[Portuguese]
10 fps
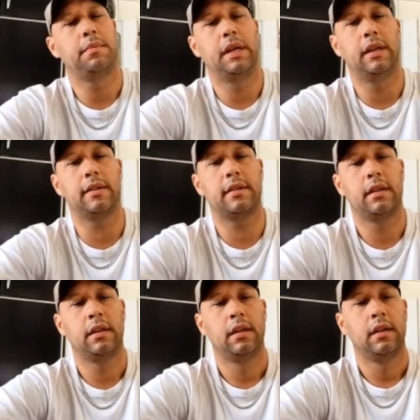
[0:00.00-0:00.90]
beleza?
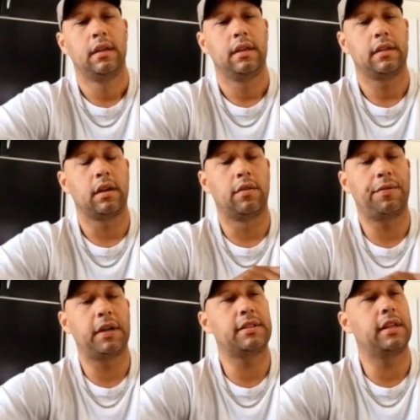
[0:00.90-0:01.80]
Então vou
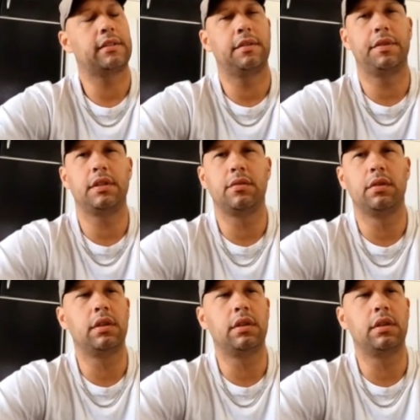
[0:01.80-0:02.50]
fazer esse vídeo